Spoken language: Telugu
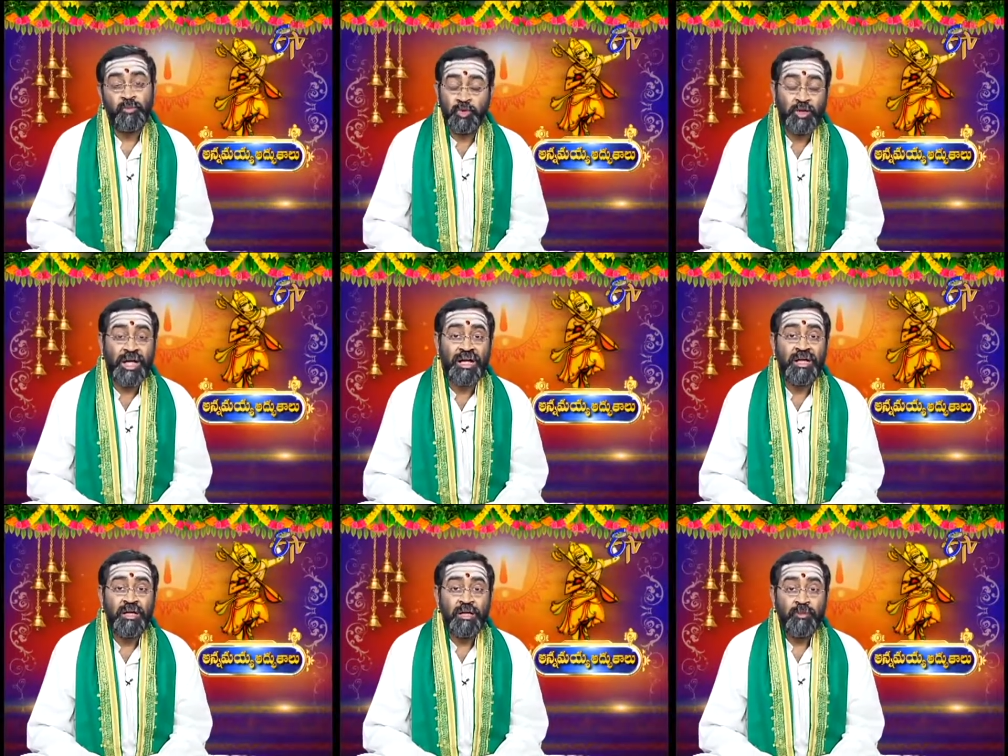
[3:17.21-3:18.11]
ముందుగా
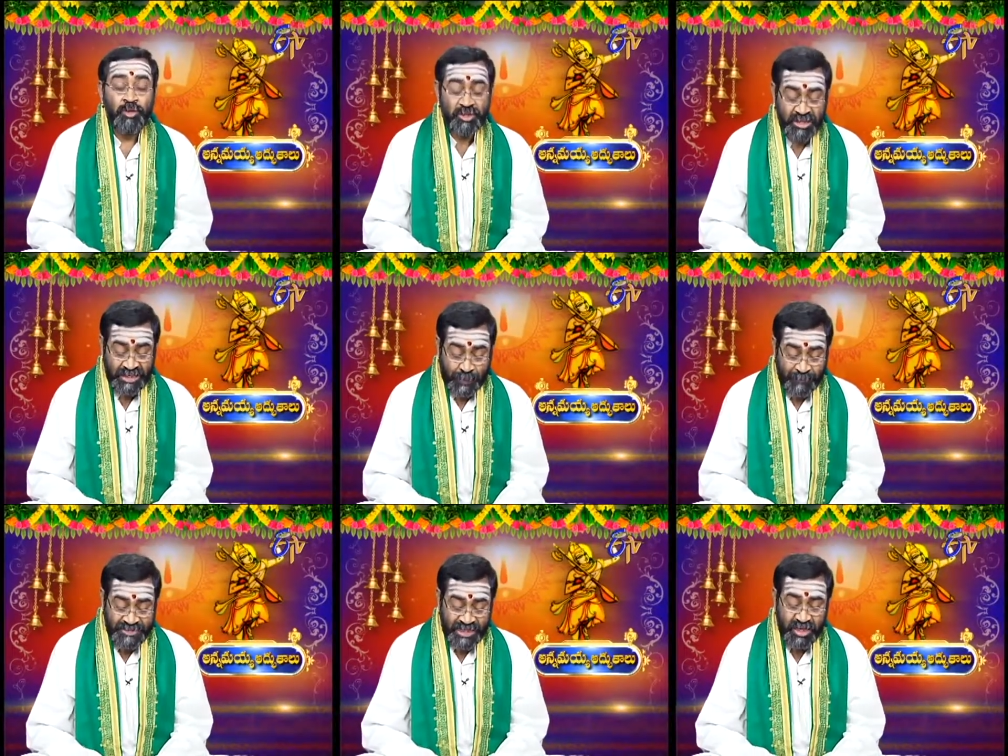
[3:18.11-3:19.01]
మొత్తం
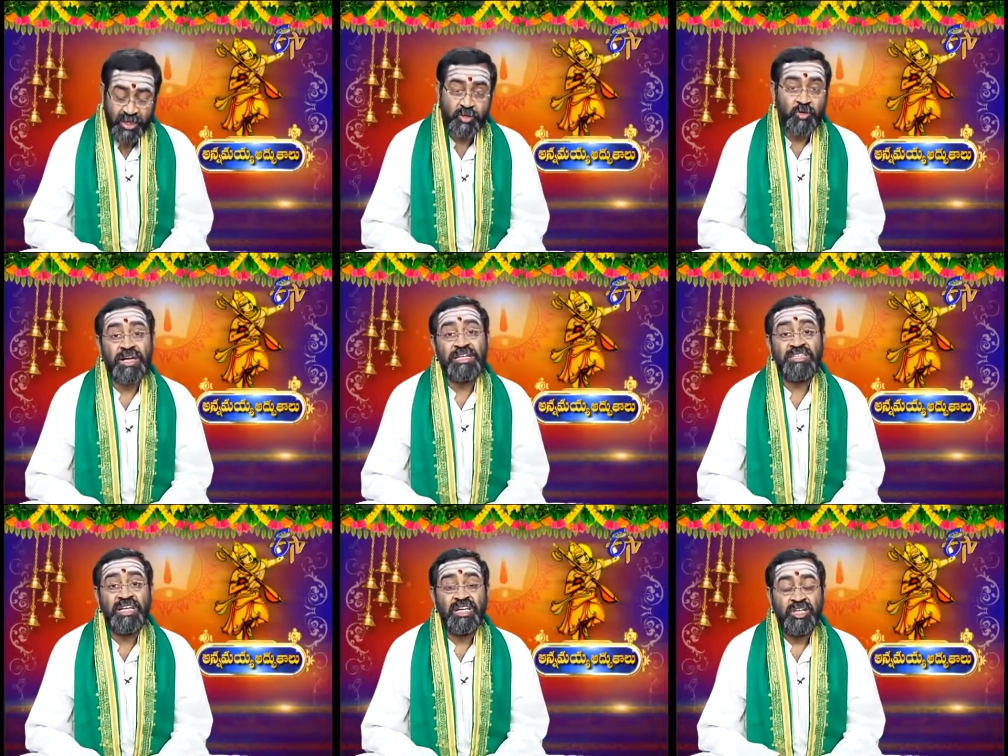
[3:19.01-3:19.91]
కపిసేనలతో
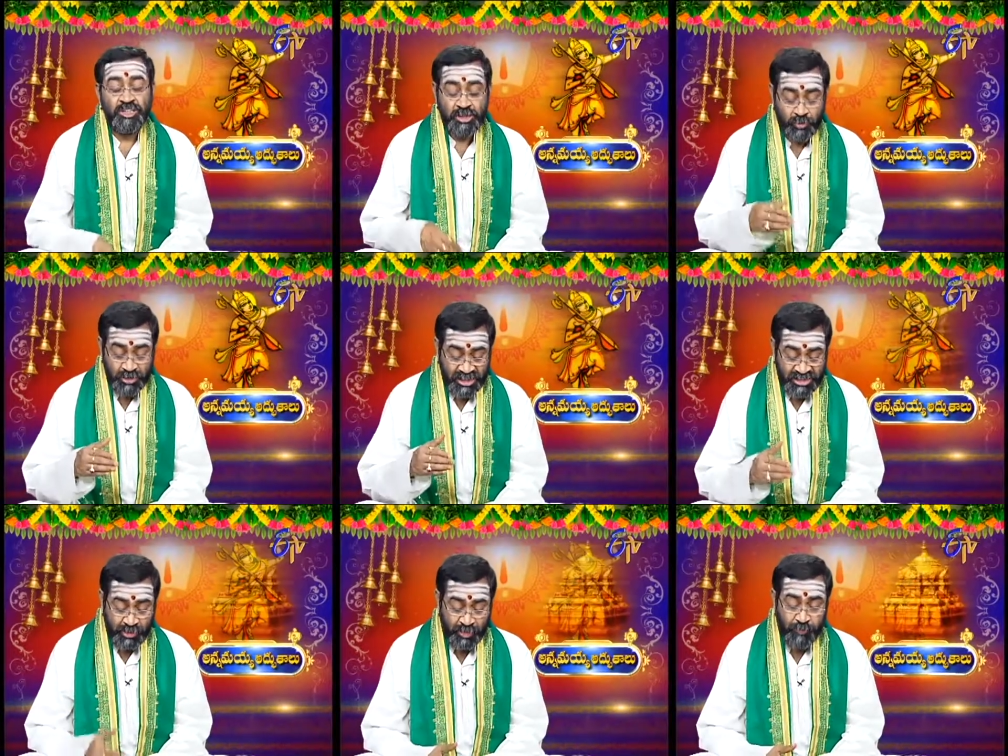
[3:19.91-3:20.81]
కలిసి
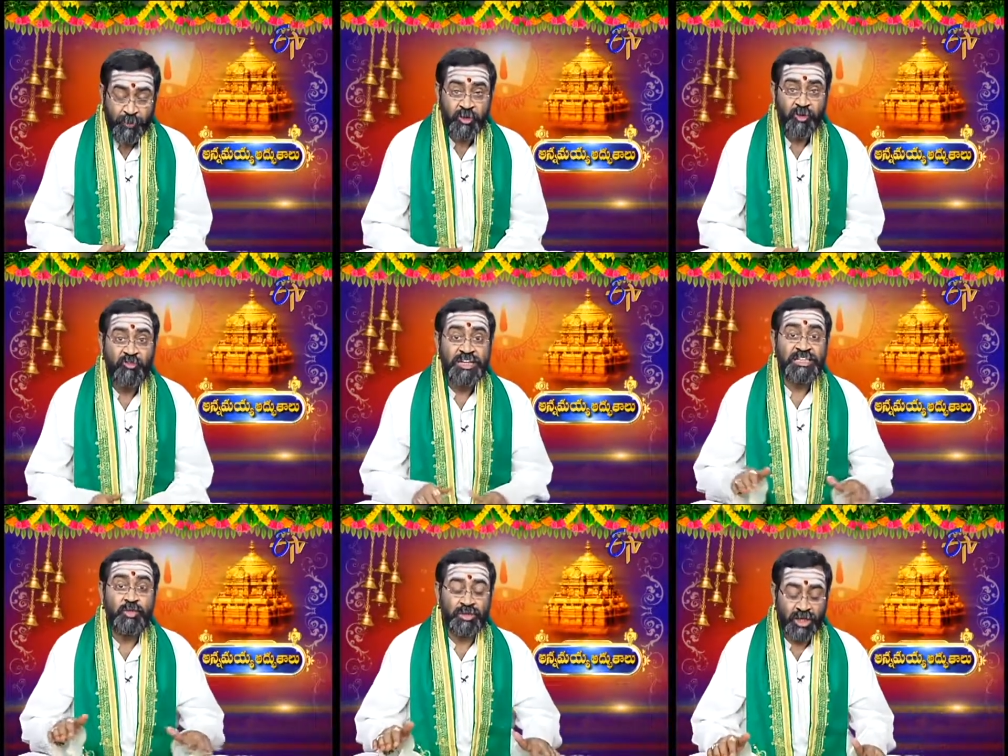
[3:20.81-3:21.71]
సముద్ర సమీపంలో
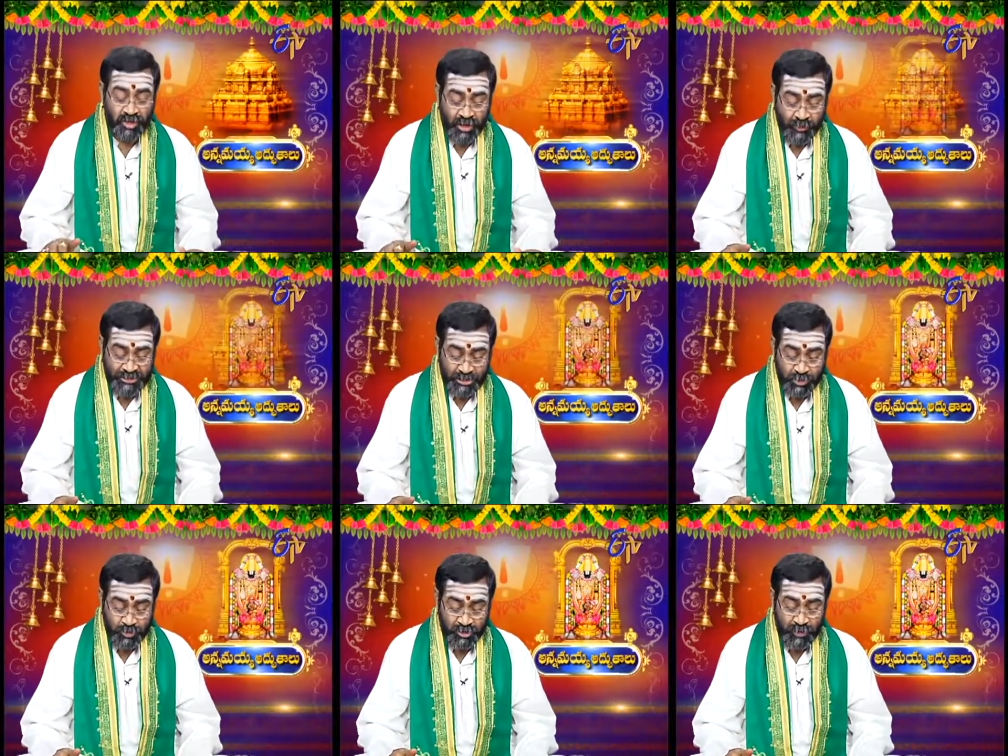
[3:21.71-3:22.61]
విడిసి ఉన్నాడు
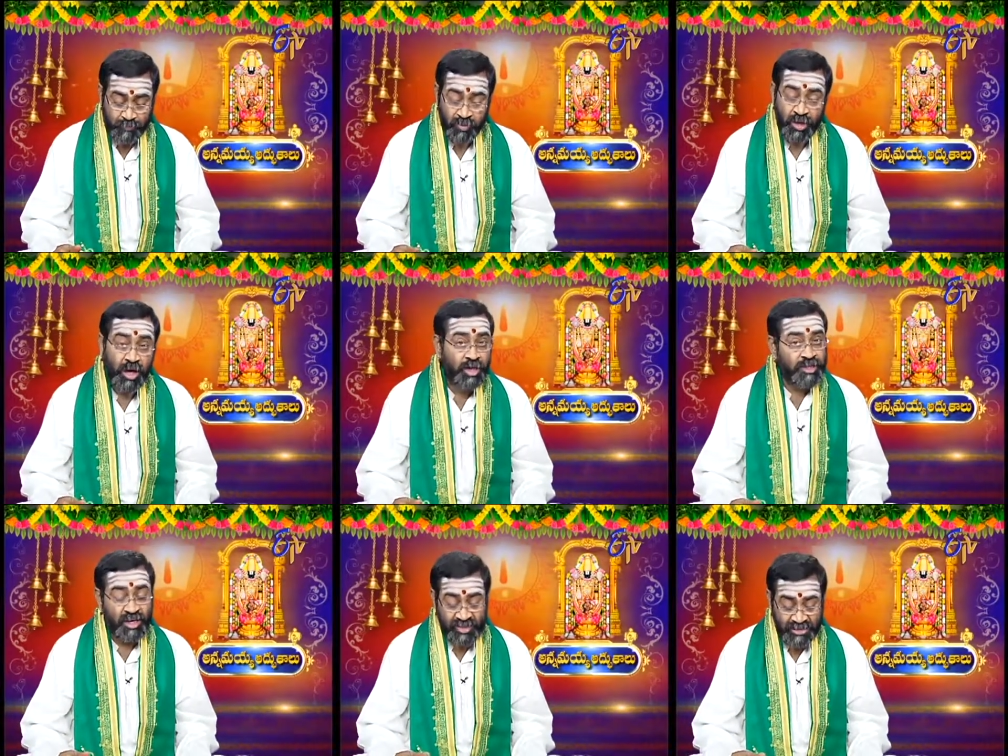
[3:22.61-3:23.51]
రామచంద్రమూర్తి
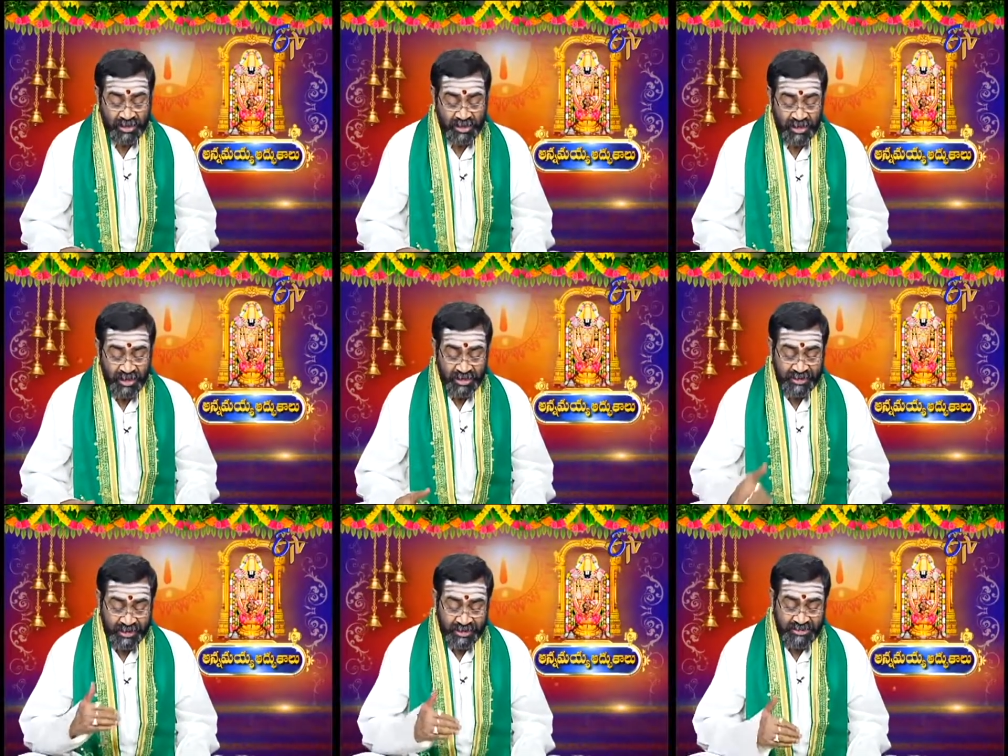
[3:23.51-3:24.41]
ఆడు తర్వాత
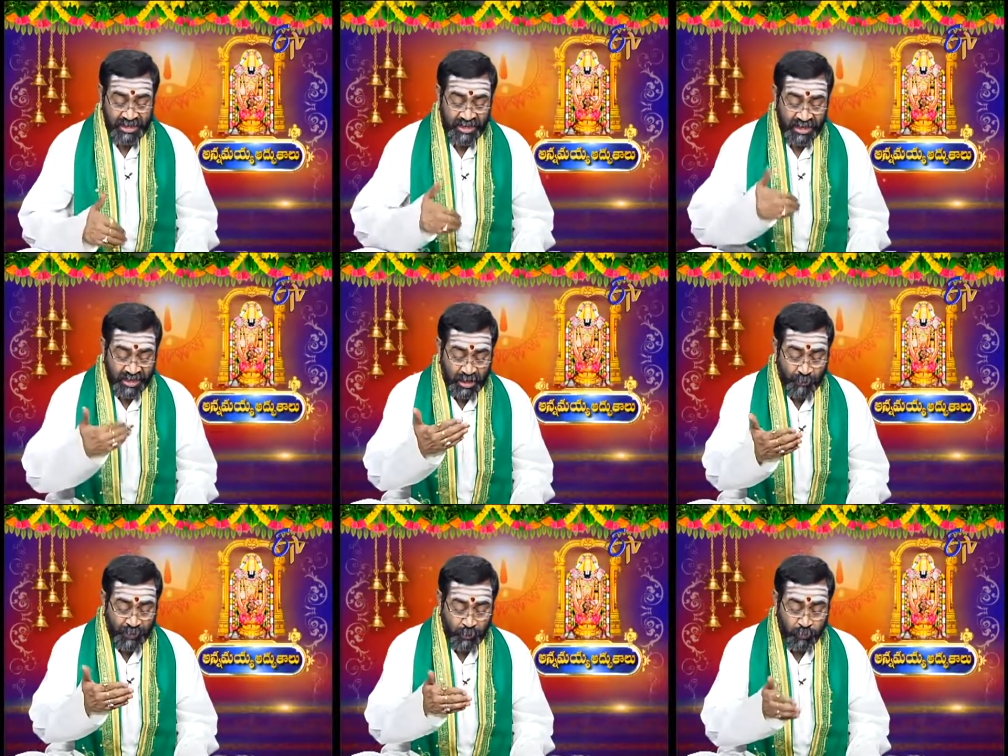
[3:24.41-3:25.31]
నడచే
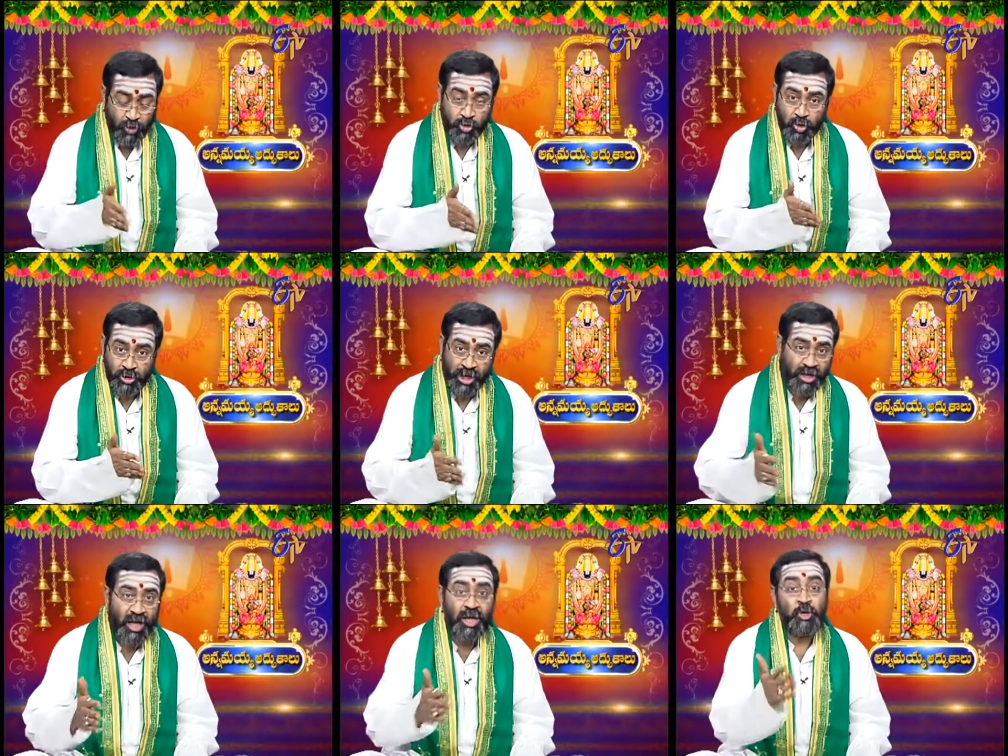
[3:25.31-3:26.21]
లంకపై పౌజు
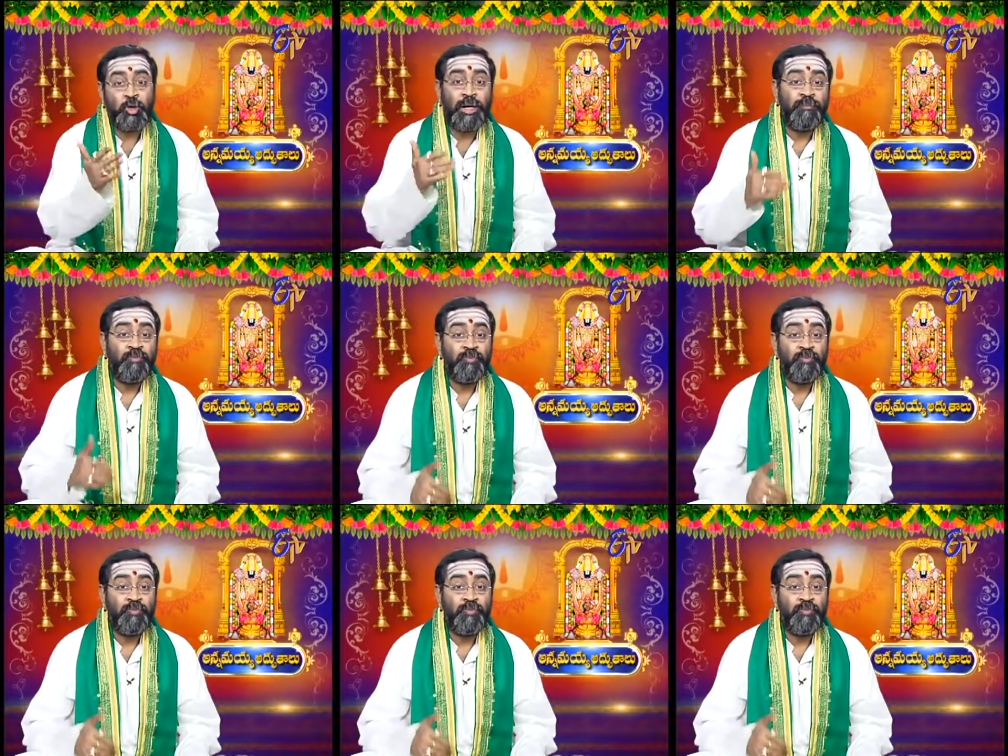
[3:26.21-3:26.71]
నానాగతుల